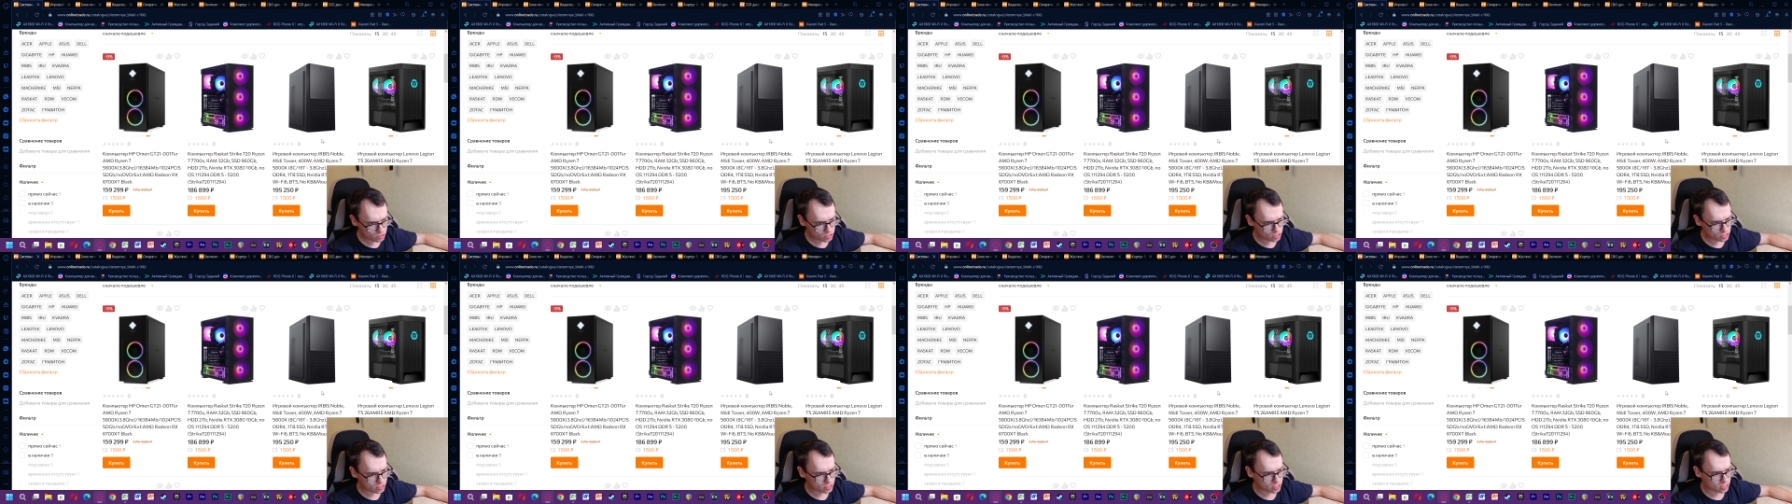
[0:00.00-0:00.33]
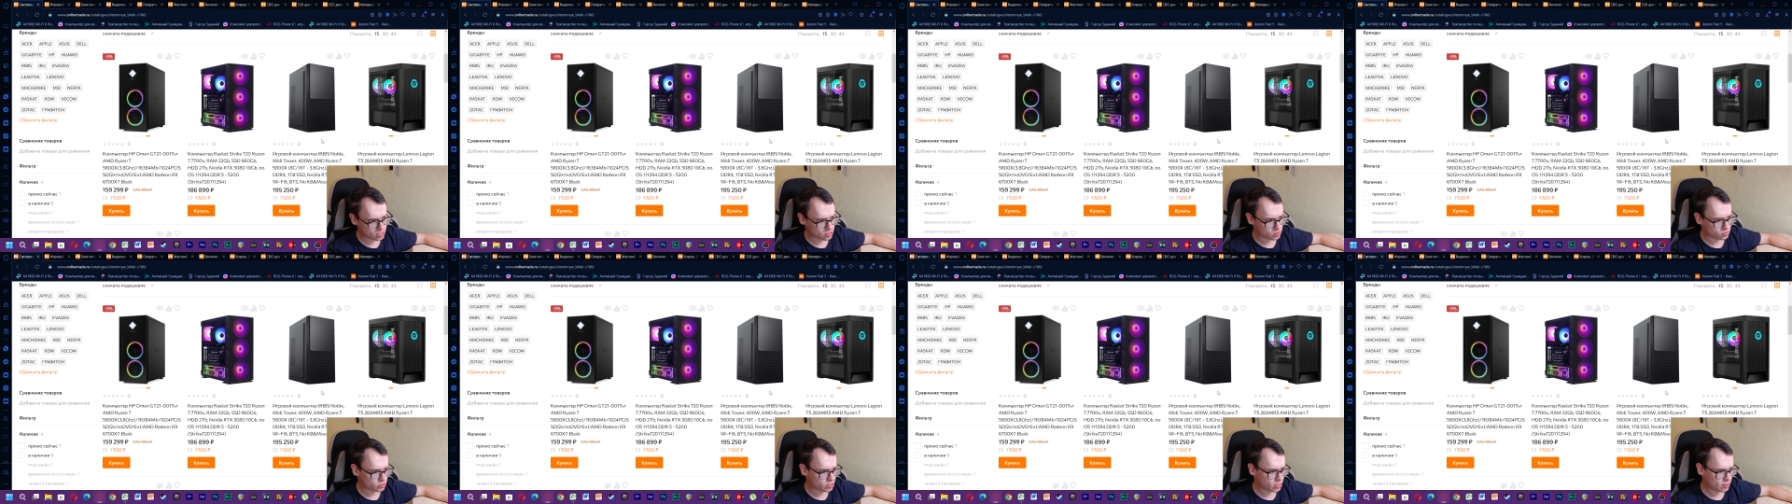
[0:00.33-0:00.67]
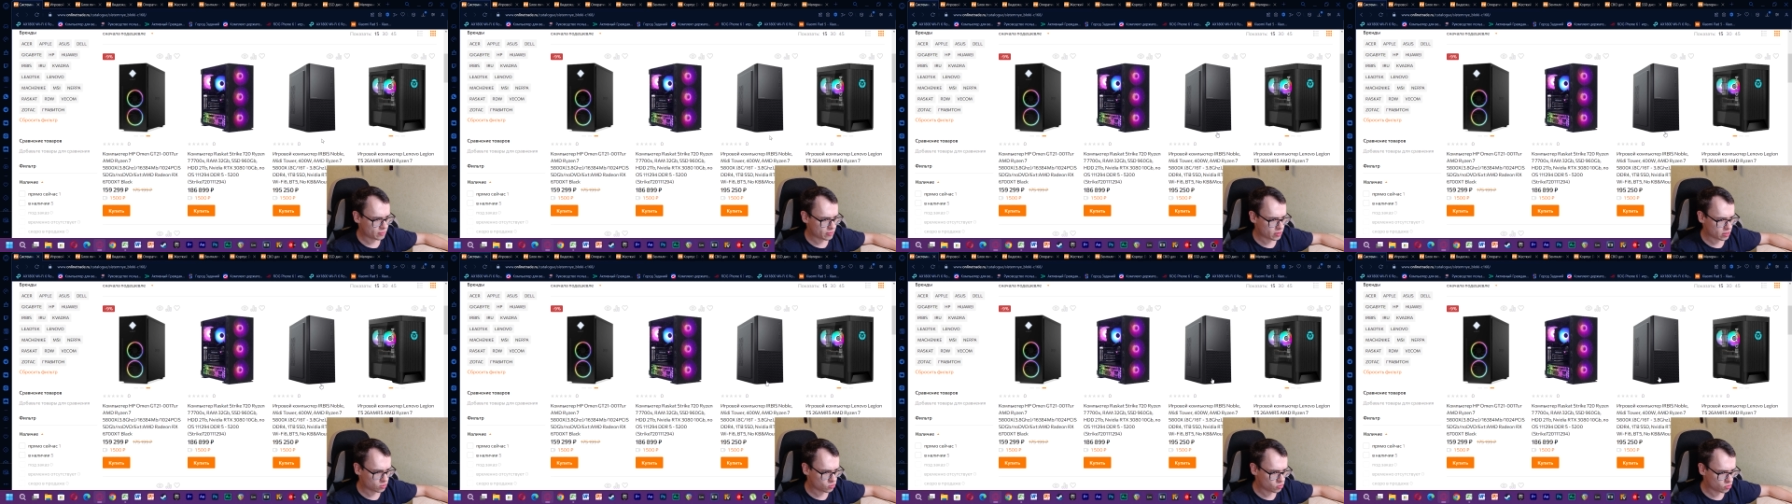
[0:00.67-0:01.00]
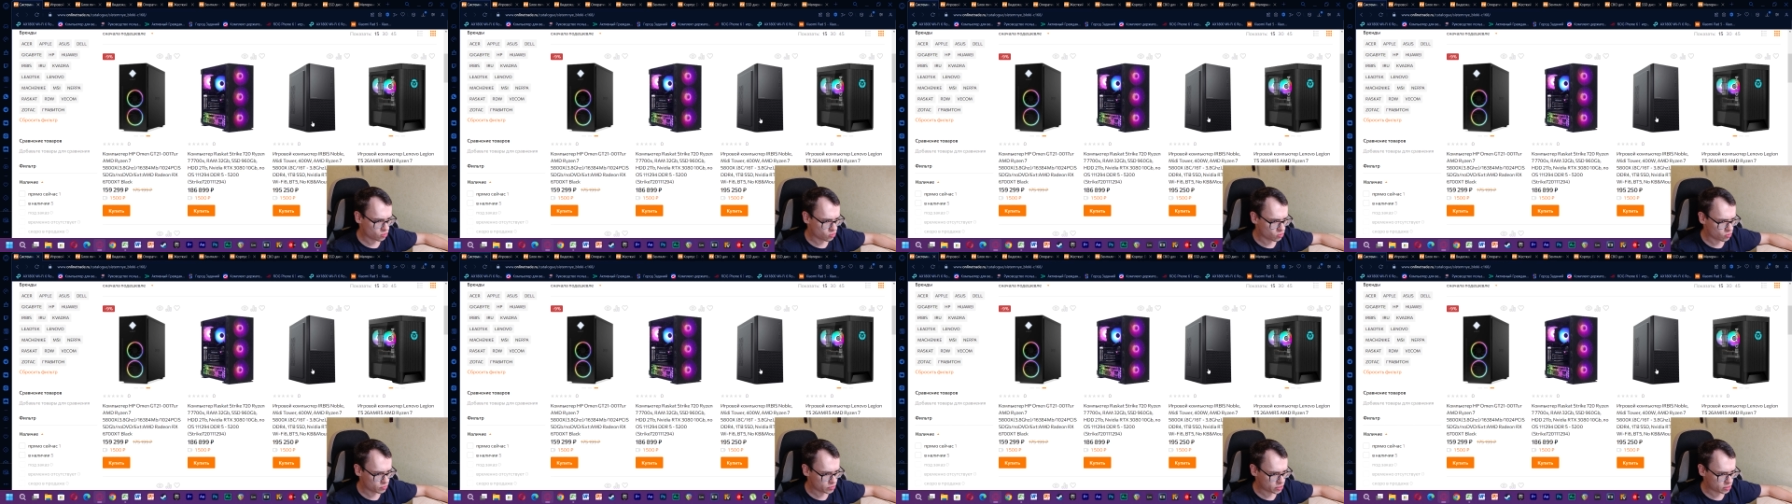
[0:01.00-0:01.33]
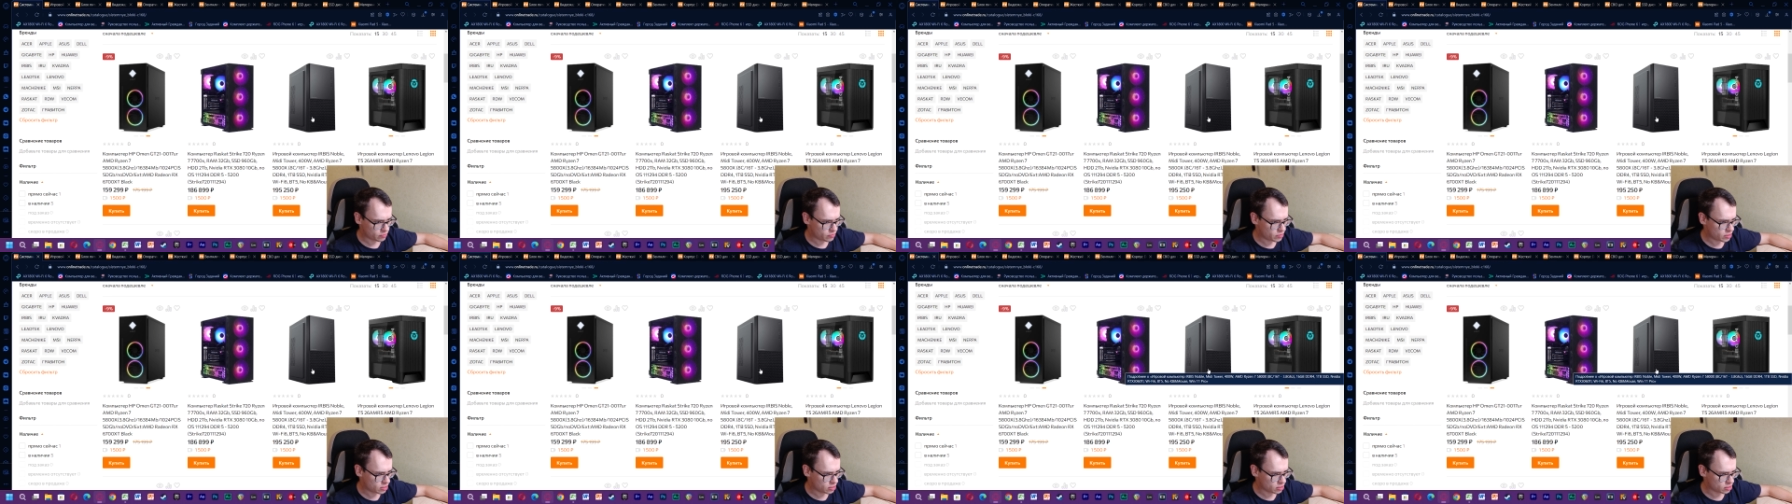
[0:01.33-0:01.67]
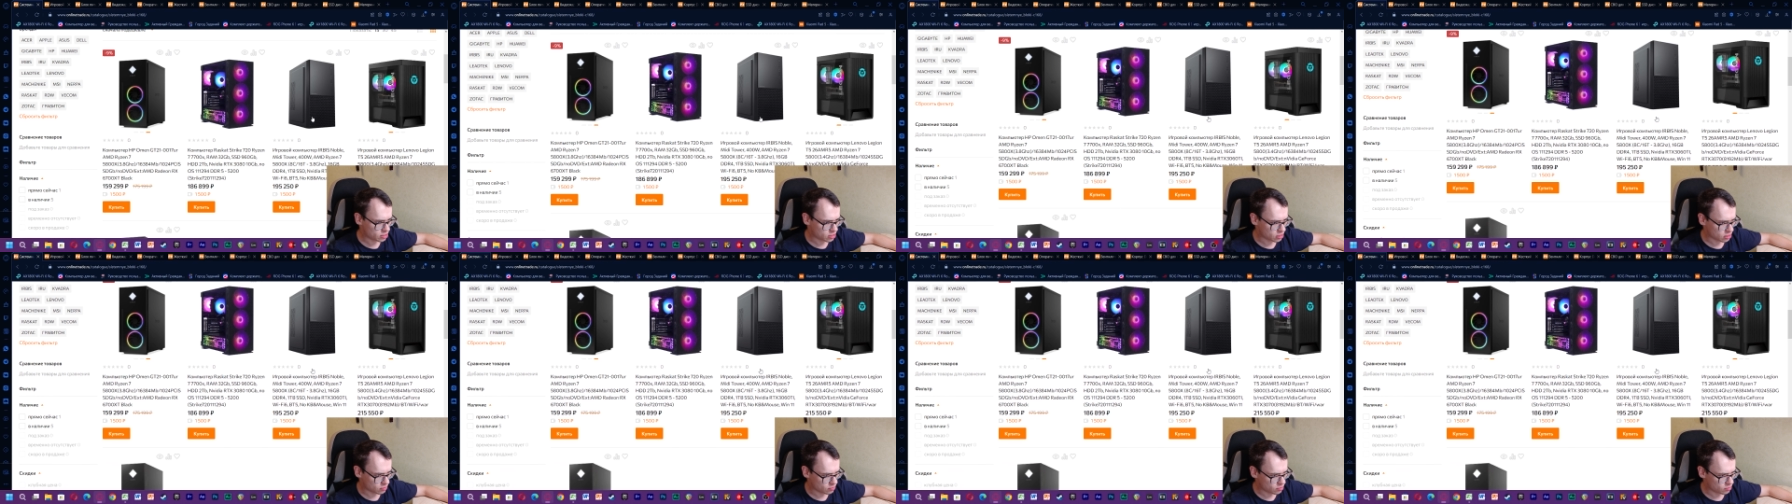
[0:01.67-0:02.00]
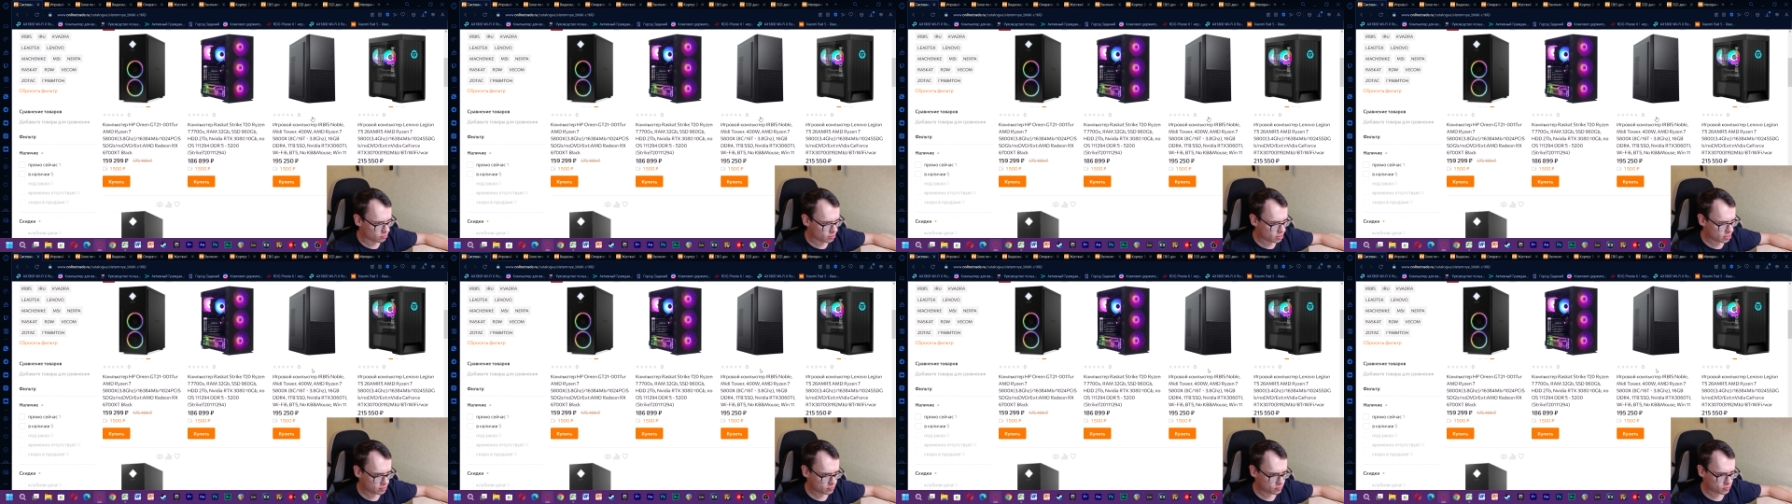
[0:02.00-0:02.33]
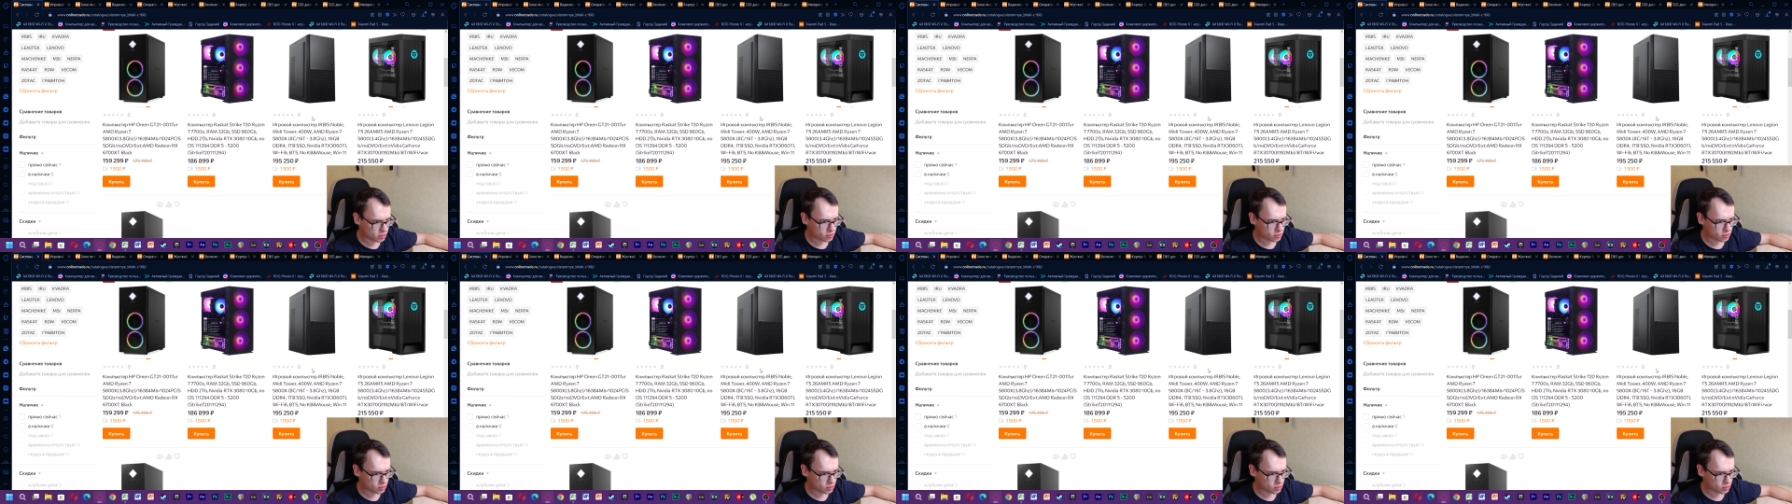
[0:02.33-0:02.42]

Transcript: не знаю, я бы такой комп себе не стал бы брать,